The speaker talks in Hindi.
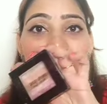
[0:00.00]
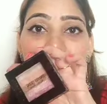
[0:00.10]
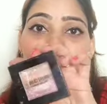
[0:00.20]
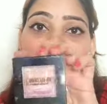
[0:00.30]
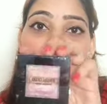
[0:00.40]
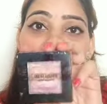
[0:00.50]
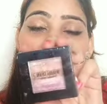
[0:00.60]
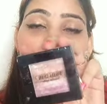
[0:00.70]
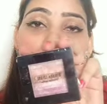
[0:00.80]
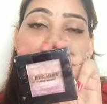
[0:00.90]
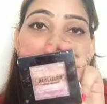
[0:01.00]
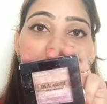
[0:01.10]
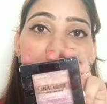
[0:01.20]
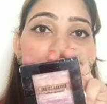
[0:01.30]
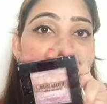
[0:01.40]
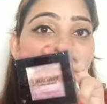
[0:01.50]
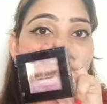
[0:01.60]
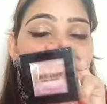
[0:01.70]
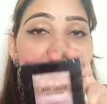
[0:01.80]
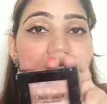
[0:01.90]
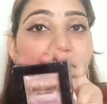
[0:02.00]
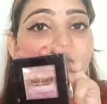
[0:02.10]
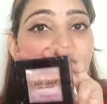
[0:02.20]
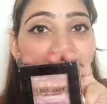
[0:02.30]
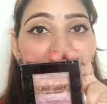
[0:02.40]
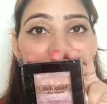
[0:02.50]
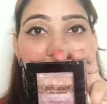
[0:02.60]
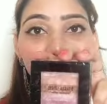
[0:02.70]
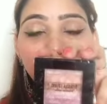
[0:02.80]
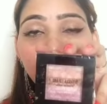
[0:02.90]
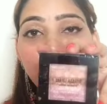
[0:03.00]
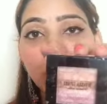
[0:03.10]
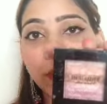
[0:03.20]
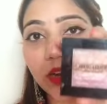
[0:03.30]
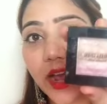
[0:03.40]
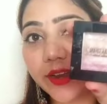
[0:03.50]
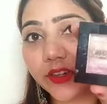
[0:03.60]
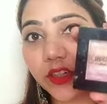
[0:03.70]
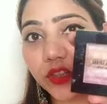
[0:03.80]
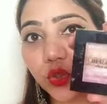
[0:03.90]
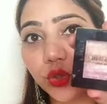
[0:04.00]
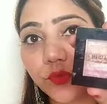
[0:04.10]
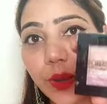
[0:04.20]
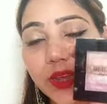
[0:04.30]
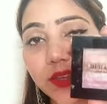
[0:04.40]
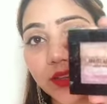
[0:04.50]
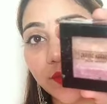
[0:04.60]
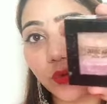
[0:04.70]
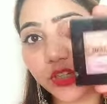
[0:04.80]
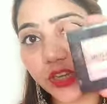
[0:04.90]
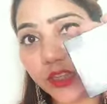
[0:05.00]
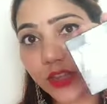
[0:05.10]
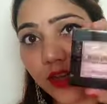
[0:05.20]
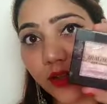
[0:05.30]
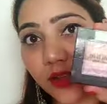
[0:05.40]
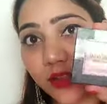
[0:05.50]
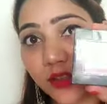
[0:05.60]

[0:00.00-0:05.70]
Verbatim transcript: ये मैंने फर्स्ट टाइम बाई की थी जब मैंने चैनल स्टार्ट भी नहीं किया था सबसे पहले मैंने हाईलाइटर जो बाई किया था वो यही था